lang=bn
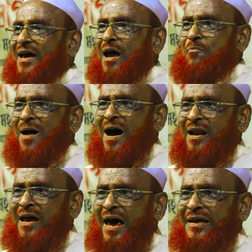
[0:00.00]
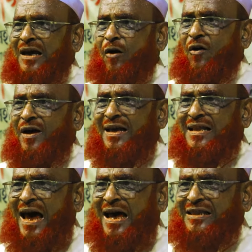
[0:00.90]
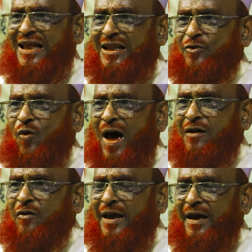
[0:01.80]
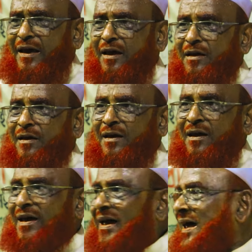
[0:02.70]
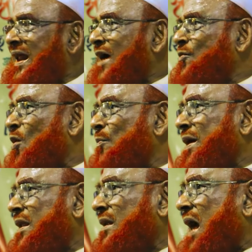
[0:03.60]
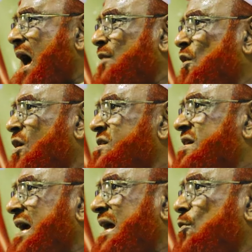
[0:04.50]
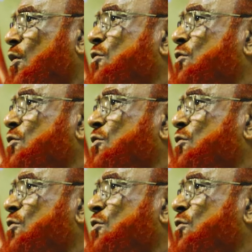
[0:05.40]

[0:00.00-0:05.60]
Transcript: যারা মার খাইয়া ও হেদায়েতের দোয়া করে এরা নবীর আদর্শের